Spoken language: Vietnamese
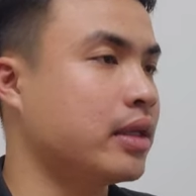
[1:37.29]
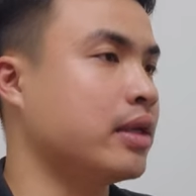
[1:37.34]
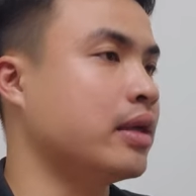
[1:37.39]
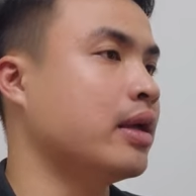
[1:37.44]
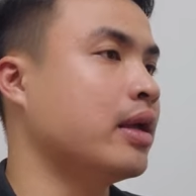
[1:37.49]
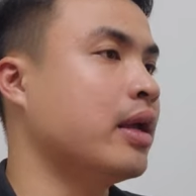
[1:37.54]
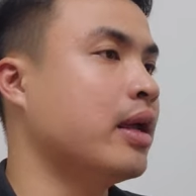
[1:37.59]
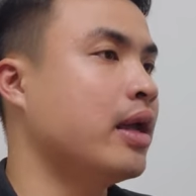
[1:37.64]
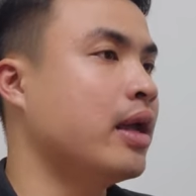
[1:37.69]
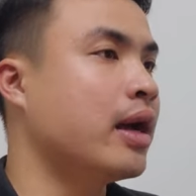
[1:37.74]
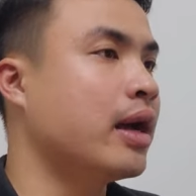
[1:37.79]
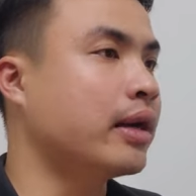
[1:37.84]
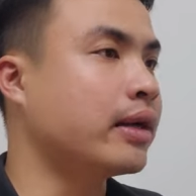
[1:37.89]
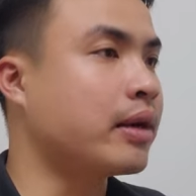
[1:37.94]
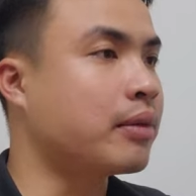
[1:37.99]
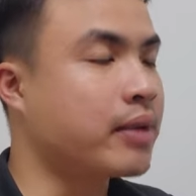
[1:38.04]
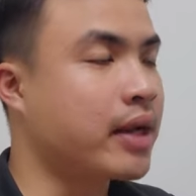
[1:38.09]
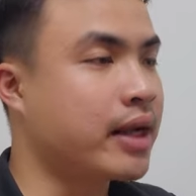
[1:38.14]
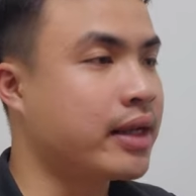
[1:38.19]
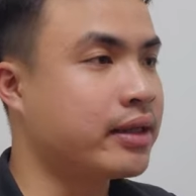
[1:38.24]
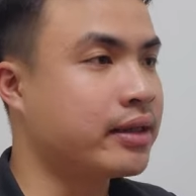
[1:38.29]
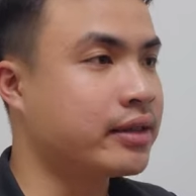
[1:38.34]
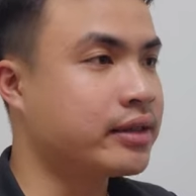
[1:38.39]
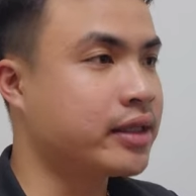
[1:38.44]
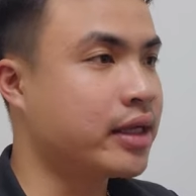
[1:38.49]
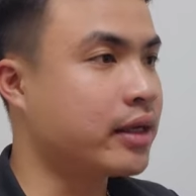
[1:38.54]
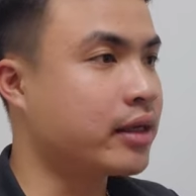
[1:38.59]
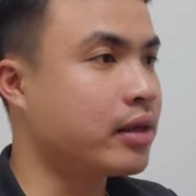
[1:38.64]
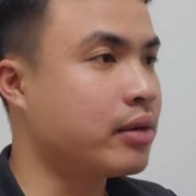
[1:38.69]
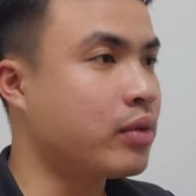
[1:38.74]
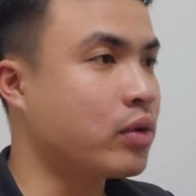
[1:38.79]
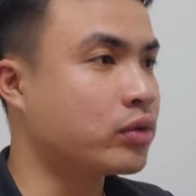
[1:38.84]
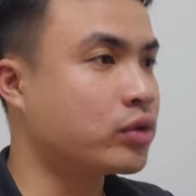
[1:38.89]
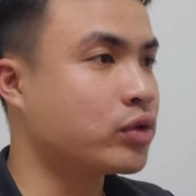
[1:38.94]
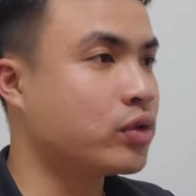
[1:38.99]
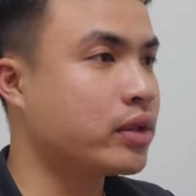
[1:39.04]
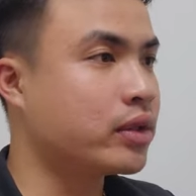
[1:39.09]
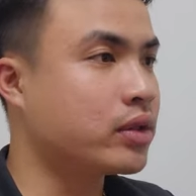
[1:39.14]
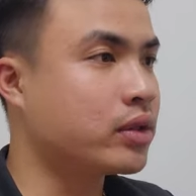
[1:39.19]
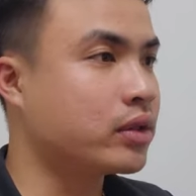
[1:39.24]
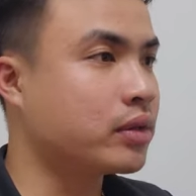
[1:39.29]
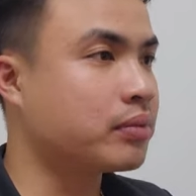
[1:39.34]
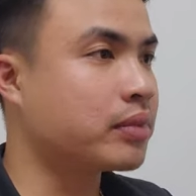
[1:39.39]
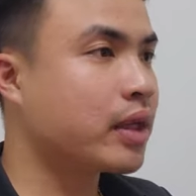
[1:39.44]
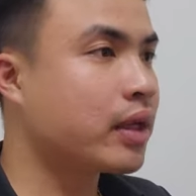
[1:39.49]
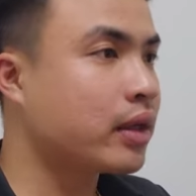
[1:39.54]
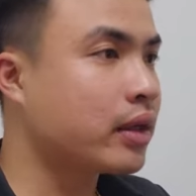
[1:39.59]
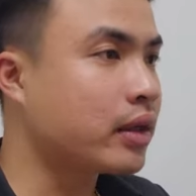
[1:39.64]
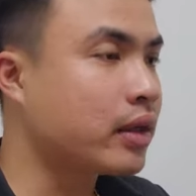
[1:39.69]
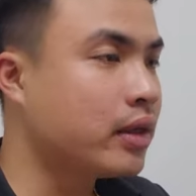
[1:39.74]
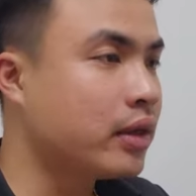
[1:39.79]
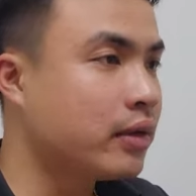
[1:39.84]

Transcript: thì ở trong này nó sẽ có một số cái trường thông tin